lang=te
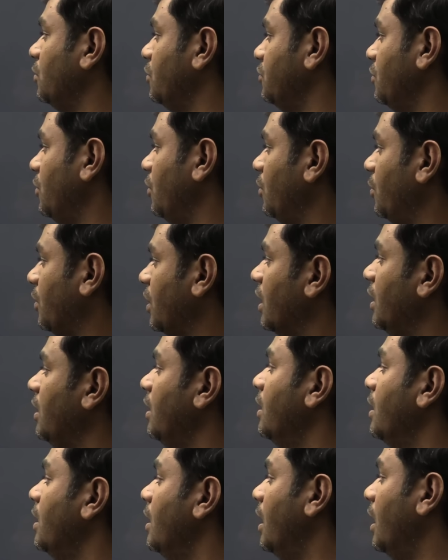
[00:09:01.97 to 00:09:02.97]
రోజుల్లోగా
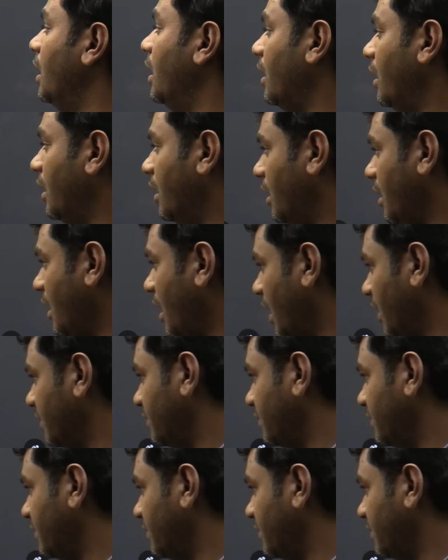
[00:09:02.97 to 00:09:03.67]
ఆ